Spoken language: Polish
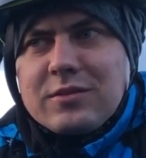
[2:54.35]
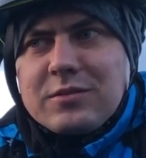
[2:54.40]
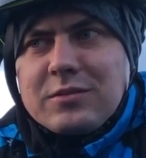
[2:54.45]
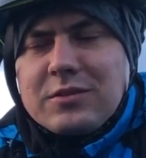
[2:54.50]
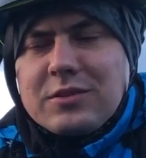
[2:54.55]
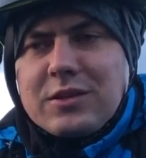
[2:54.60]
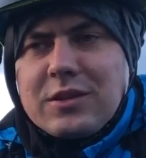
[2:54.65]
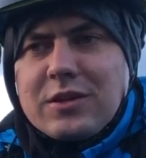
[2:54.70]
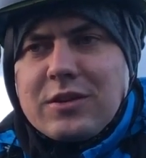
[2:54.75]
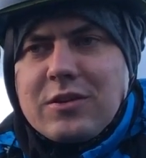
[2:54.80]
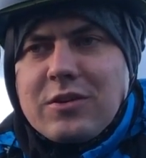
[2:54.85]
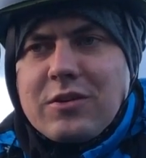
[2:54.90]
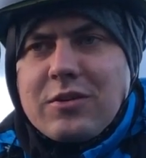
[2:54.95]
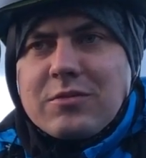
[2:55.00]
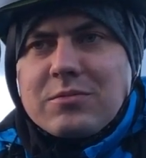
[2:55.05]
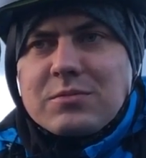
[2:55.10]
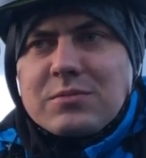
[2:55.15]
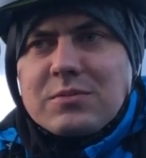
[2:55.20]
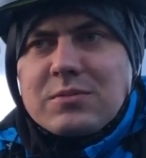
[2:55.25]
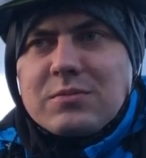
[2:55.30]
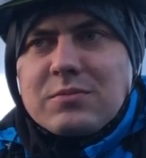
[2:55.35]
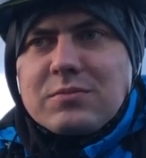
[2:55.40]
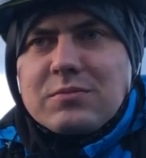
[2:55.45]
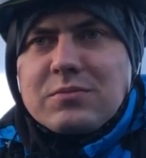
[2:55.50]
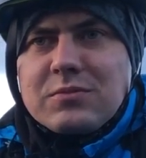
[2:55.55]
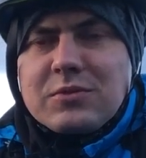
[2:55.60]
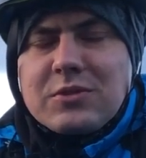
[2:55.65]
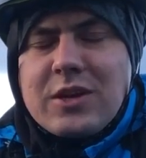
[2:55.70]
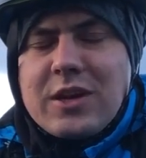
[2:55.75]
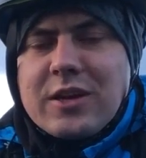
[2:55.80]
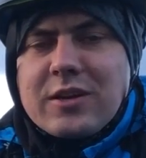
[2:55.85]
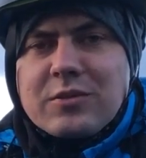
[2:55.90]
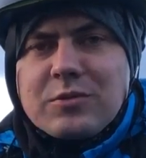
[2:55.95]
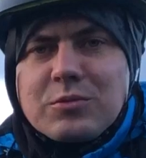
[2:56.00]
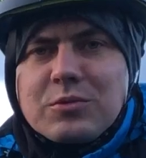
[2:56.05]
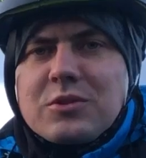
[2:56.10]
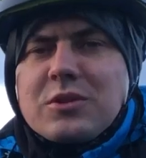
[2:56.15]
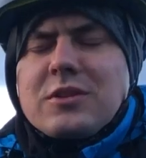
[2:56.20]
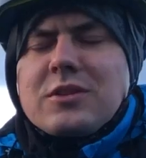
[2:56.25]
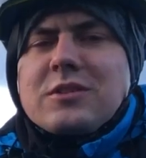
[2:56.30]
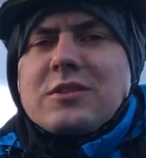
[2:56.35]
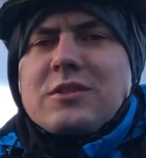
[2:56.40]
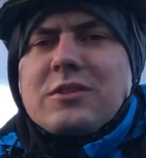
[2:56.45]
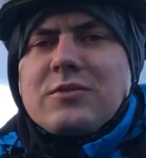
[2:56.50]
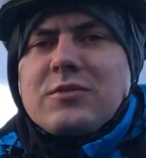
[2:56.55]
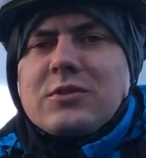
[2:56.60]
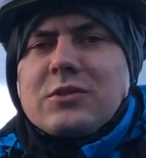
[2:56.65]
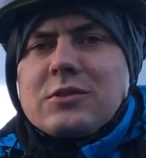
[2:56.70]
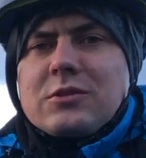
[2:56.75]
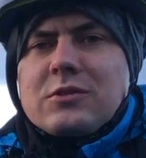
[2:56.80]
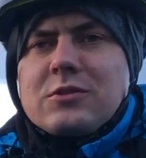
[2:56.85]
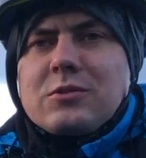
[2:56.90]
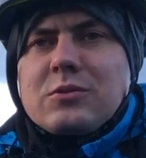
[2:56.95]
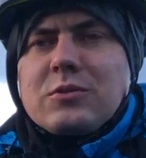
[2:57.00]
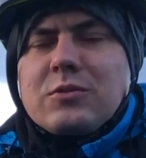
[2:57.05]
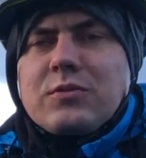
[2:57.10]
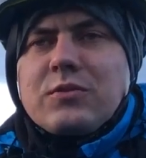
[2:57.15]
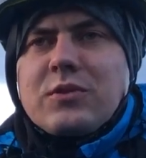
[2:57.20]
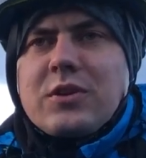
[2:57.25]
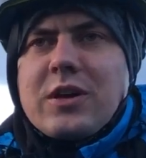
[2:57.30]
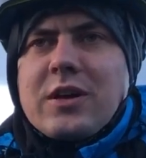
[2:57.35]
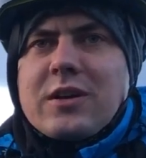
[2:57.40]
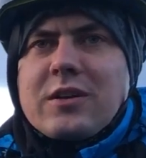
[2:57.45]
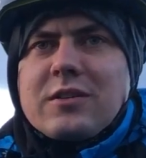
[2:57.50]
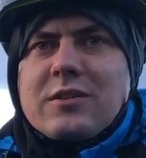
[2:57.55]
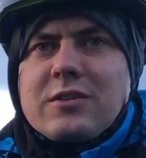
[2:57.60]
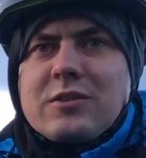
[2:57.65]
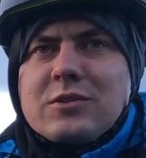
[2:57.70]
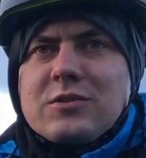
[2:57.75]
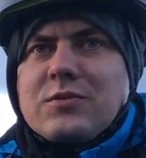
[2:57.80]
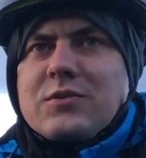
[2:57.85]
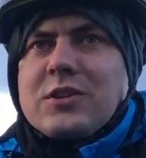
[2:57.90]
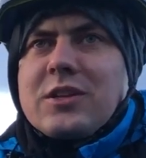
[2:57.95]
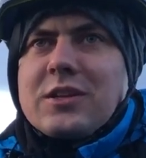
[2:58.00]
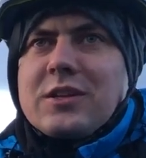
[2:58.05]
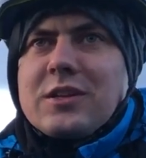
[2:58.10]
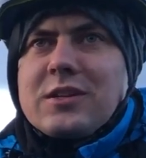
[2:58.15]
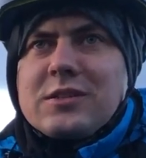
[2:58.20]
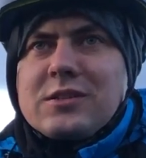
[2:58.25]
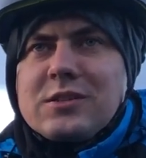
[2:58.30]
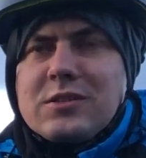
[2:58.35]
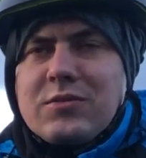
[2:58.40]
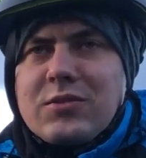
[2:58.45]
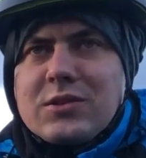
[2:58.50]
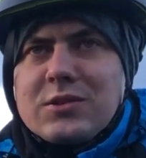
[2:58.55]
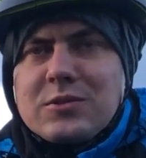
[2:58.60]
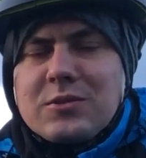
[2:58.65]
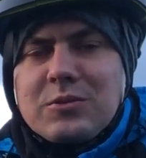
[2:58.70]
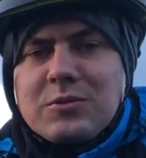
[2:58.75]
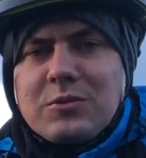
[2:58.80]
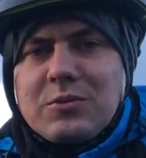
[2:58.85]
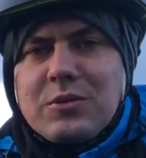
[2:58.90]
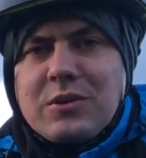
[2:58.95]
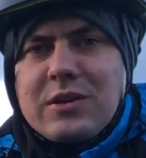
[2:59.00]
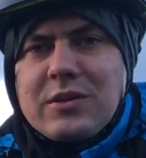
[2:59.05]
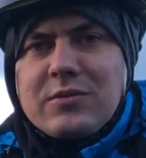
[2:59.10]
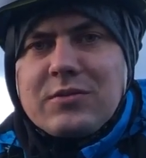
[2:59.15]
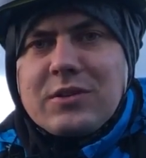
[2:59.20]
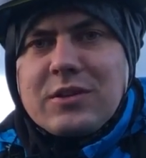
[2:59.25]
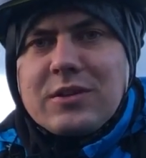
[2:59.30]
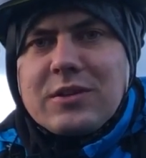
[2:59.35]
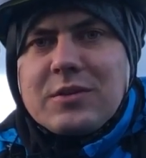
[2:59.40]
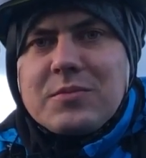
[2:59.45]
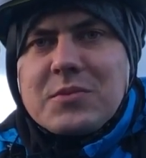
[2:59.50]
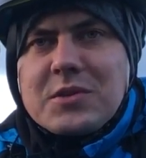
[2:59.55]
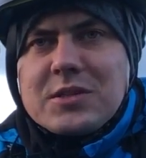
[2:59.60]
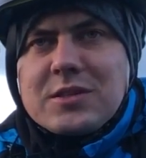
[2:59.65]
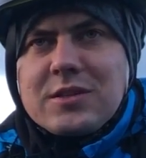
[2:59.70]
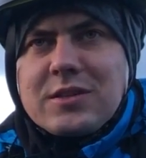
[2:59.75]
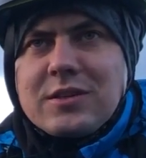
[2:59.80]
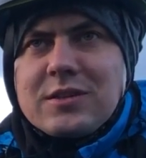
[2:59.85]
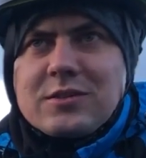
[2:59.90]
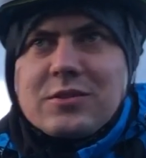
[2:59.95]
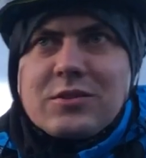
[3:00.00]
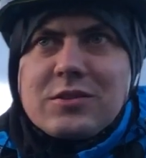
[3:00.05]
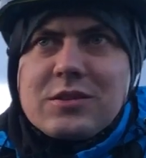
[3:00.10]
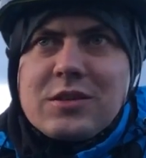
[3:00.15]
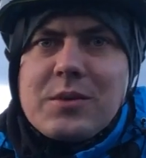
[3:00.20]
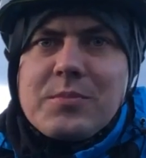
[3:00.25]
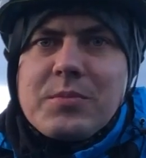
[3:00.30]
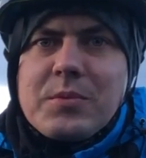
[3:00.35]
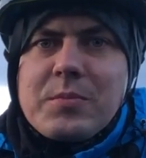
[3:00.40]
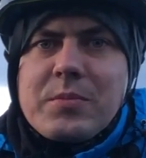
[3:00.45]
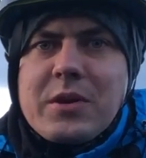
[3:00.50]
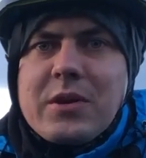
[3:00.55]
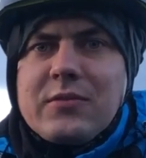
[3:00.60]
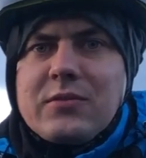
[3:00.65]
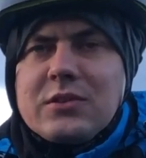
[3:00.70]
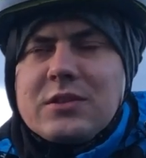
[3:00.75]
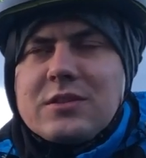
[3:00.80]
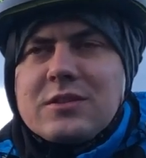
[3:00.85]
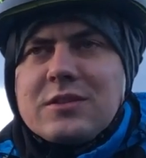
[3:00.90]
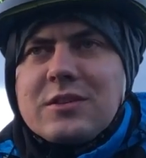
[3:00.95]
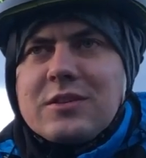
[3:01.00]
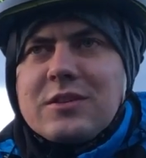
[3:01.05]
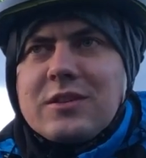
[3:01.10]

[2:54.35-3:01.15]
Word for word: i tego, jak dużo jest rowerzystów, jak rozwinięta jest infrastruktura w danych miastach, co trzeba poprawić, co